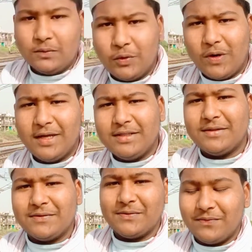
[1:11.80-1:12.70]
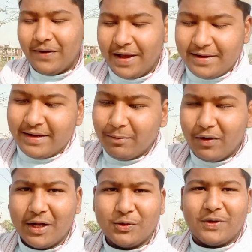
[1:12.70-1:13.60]
तो गाइस फाइनली हम
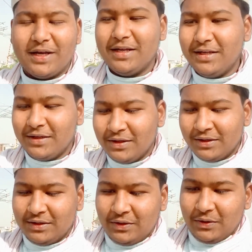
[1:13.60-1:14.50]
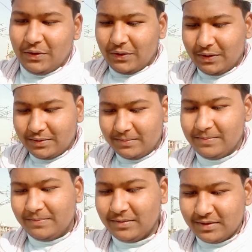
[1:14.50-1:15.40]
लोग आ चुके हैं और
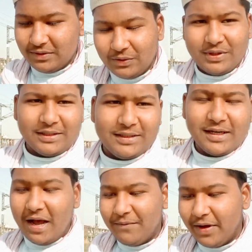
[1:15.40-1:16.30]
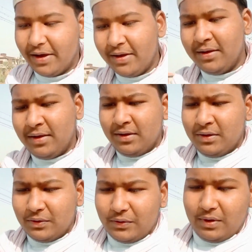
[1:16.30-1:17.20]
तो देखिए कहाँ पे हैं
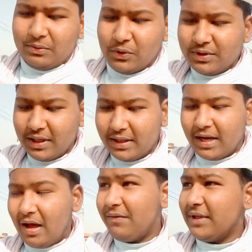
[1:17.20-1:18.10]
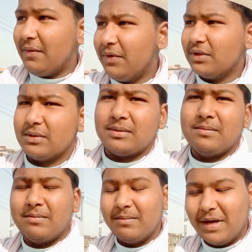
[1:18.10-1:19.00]
तो हम सोच रहे थे कहाँ पे जाए
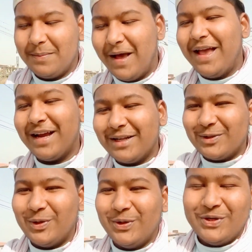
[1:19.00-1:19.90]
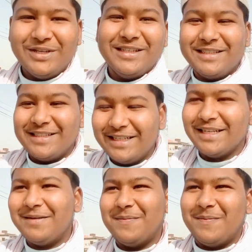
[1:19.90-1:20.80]
फिर मन में आया कि चलो
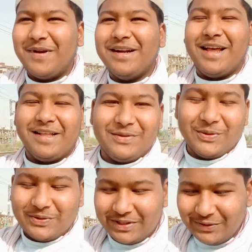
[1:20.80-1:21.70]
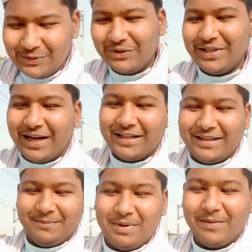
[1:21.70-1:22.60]
स्टेशन बन रहा है तो चलिए उसी को दिखा
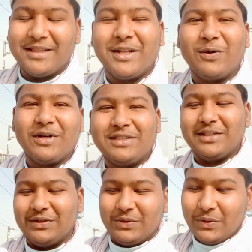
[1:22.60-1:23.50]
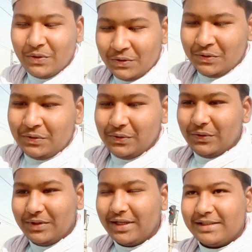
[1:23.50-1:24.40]
देते हैं अपना बेलतरा रोड के स्टेशन को
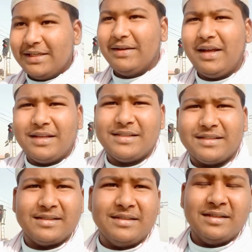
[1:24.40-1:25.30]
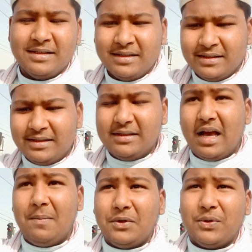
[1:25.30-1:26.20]
तो देखिए गैस
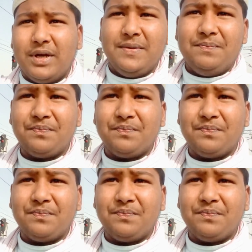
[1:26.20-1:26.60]
यहाँ पे जो है